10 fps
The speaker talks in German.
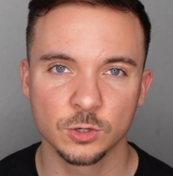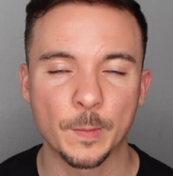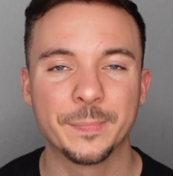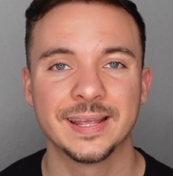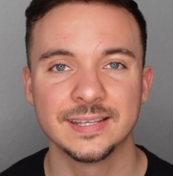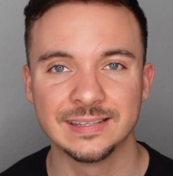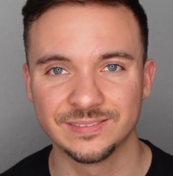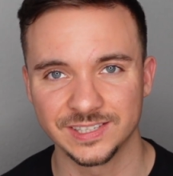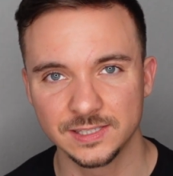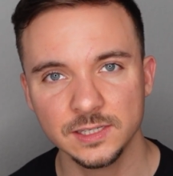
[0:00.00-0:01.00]
komplett
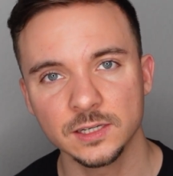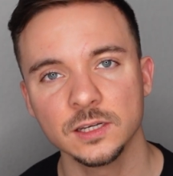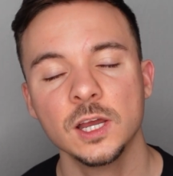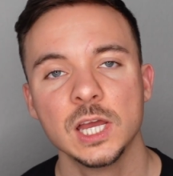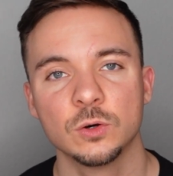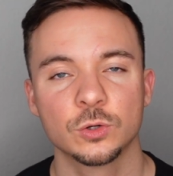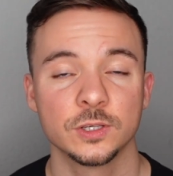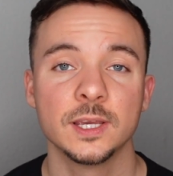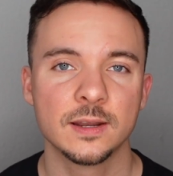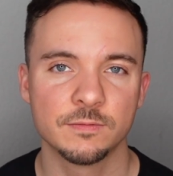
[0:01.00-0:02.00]
investiere und euch
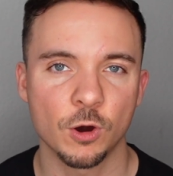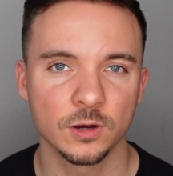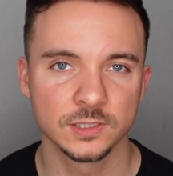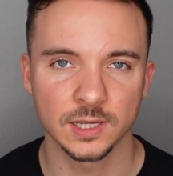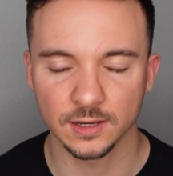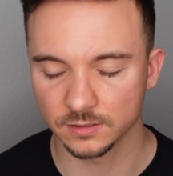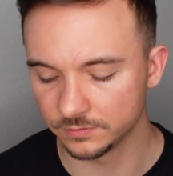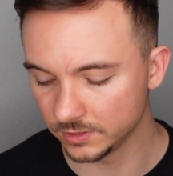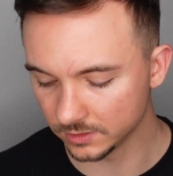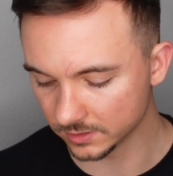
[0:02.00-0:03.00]
jede Woche sage,
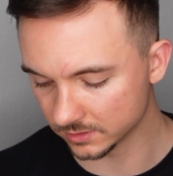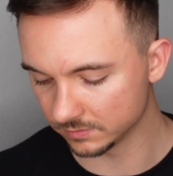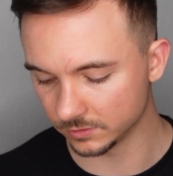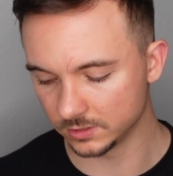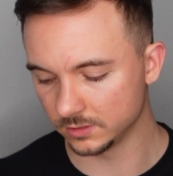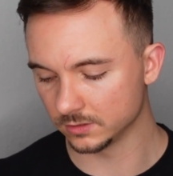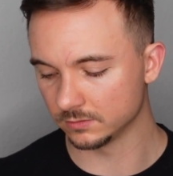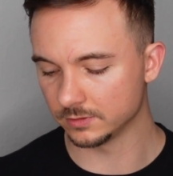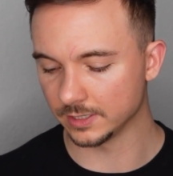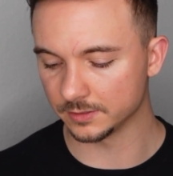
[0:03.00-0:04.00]
wie ich das
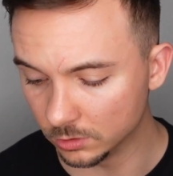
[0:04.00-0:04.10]
investieren werde.